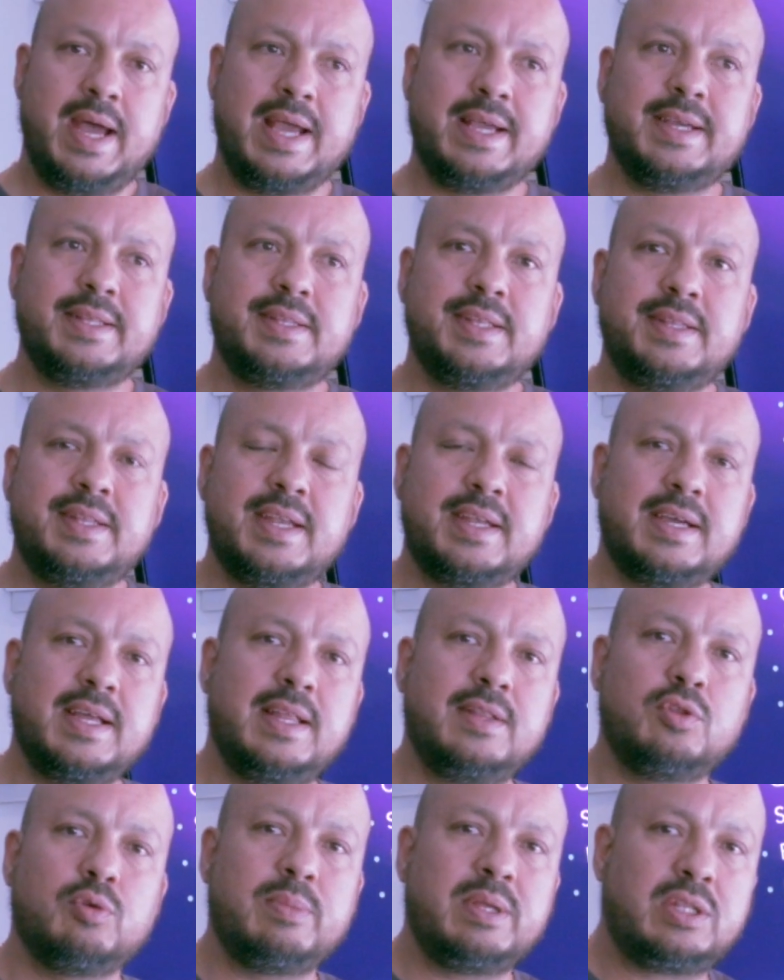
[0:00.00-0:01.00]
Hay que entender que
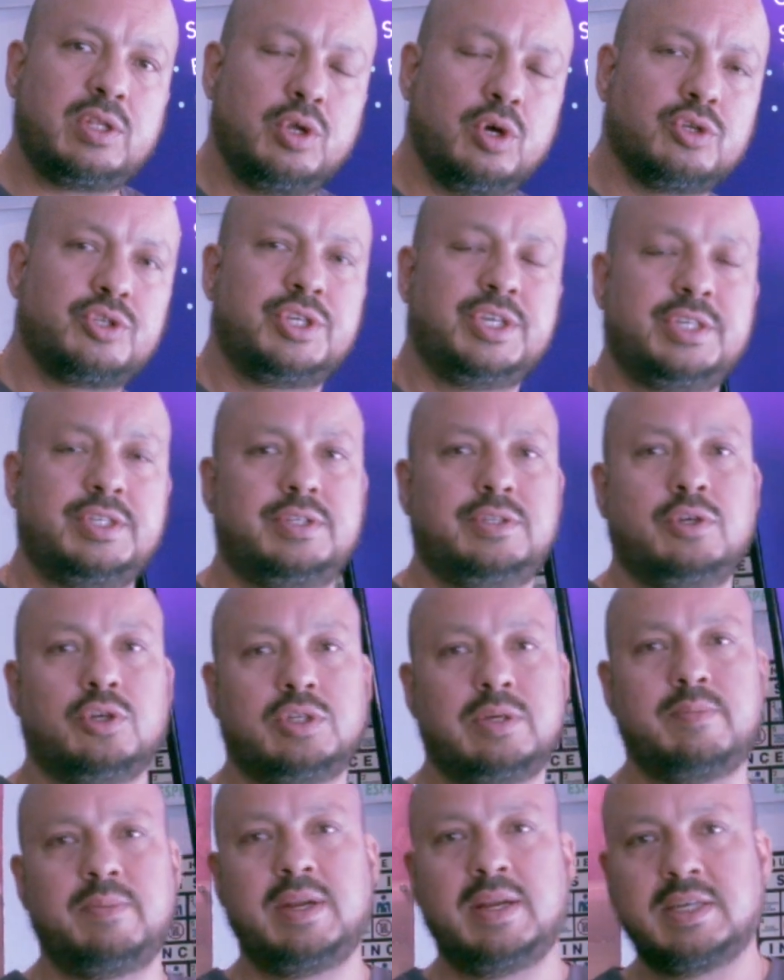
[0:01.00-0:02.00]
la endometriosis, yo
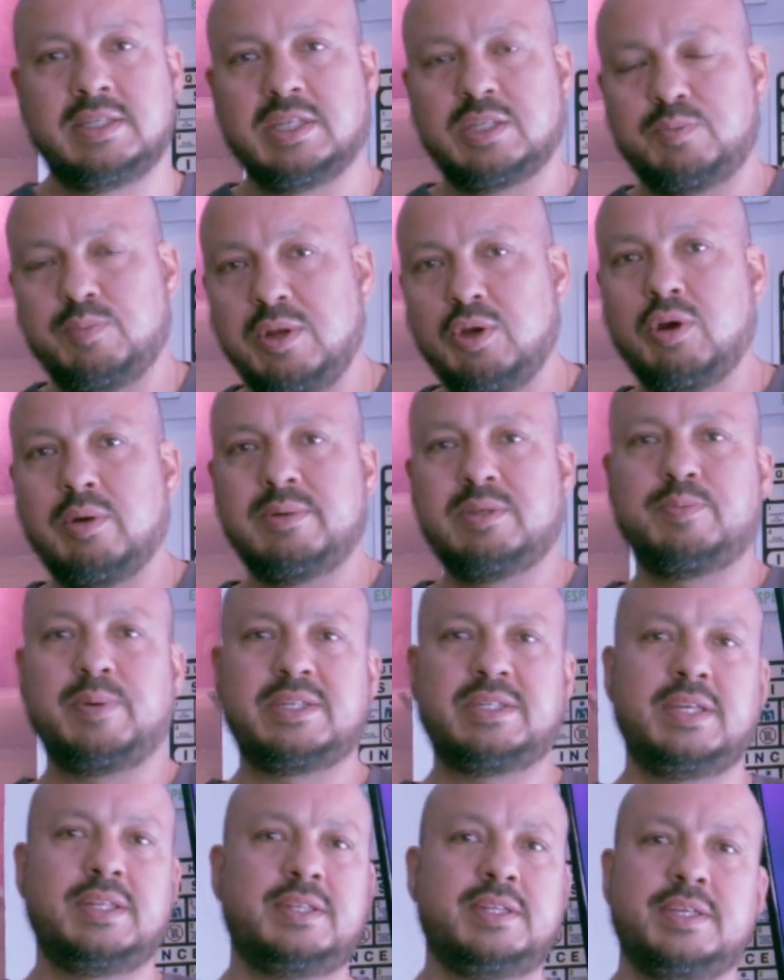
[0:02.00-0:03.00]
siempre les explico a mis
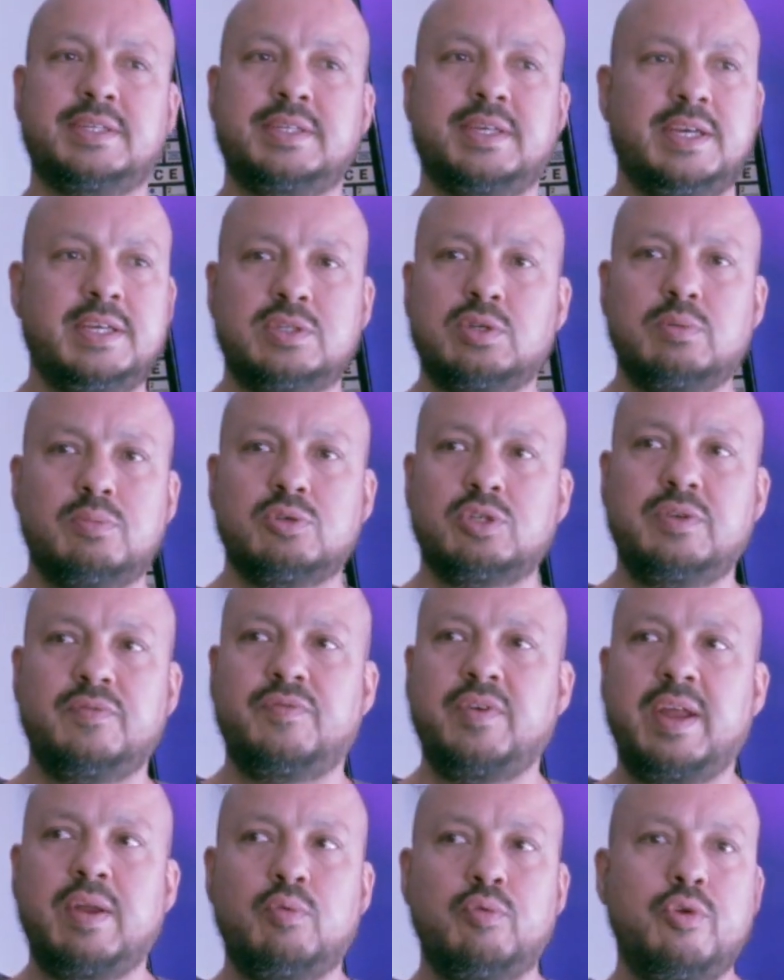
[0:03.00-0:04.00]
pacientes, es como si
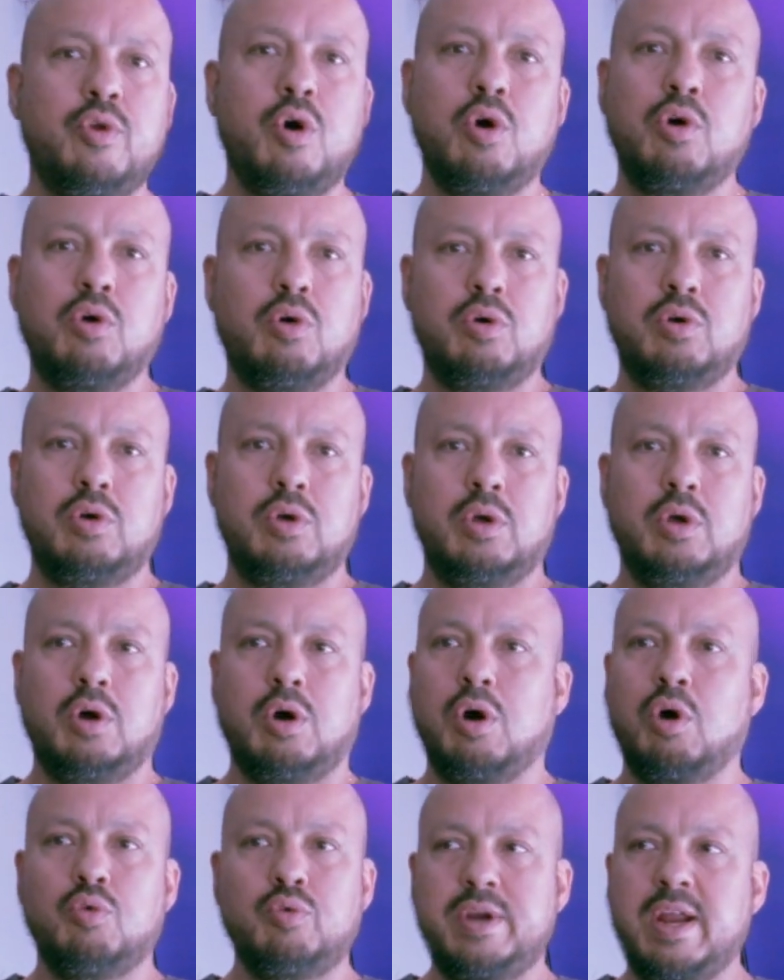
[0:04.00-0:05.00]
fuera un hongo
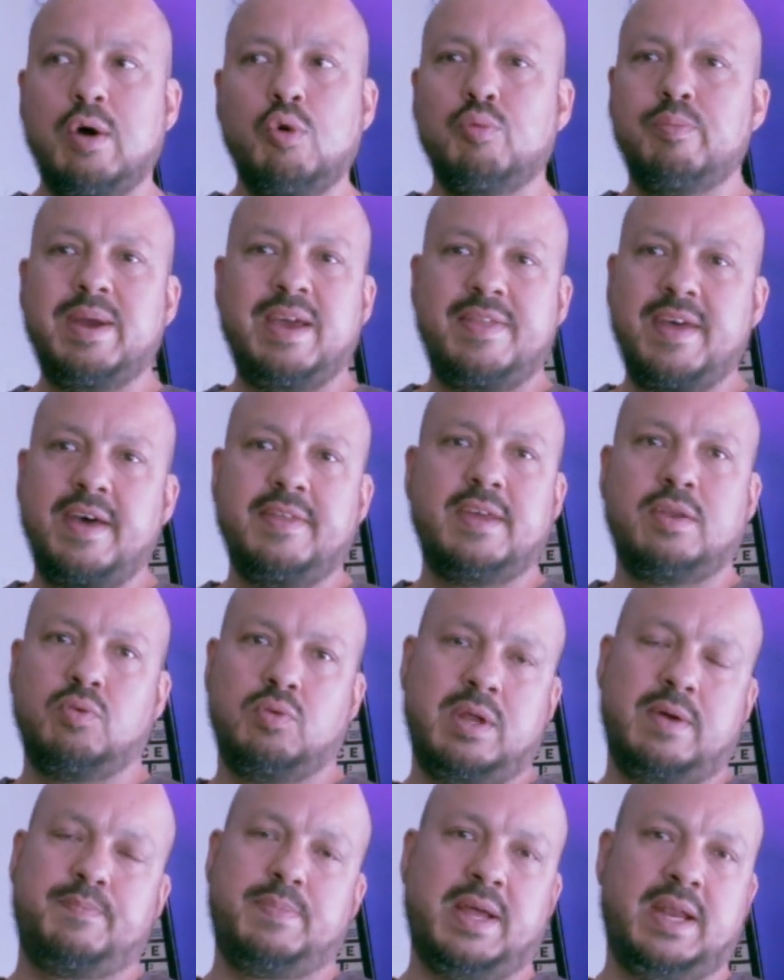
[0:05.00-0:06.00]
o una humedad en
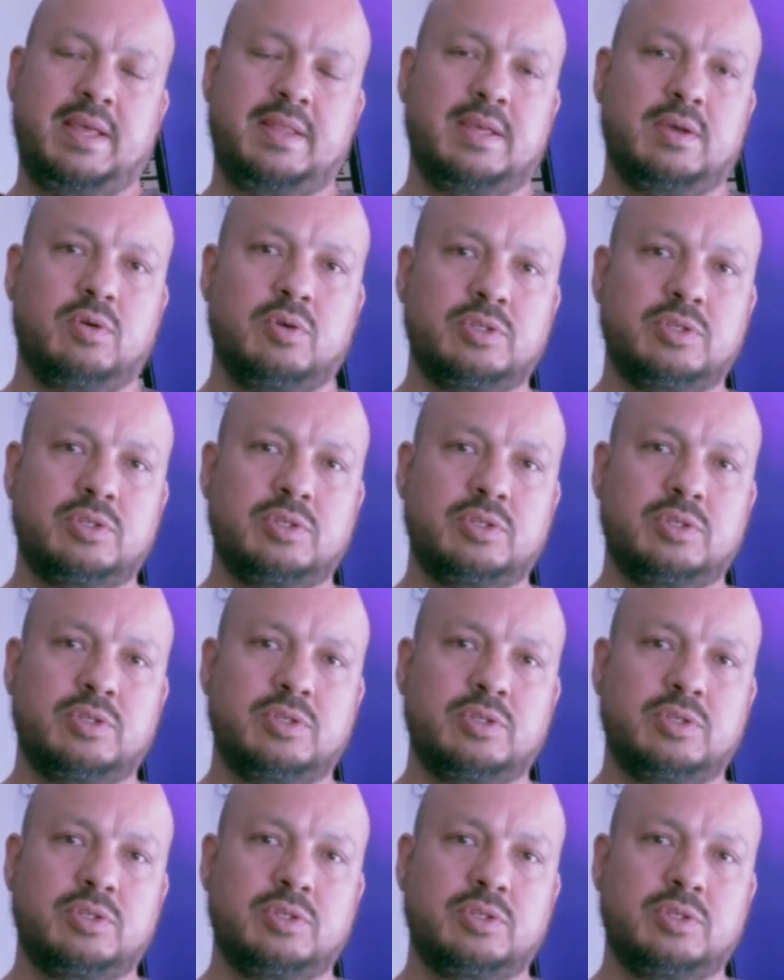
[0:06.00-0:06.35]
una pared.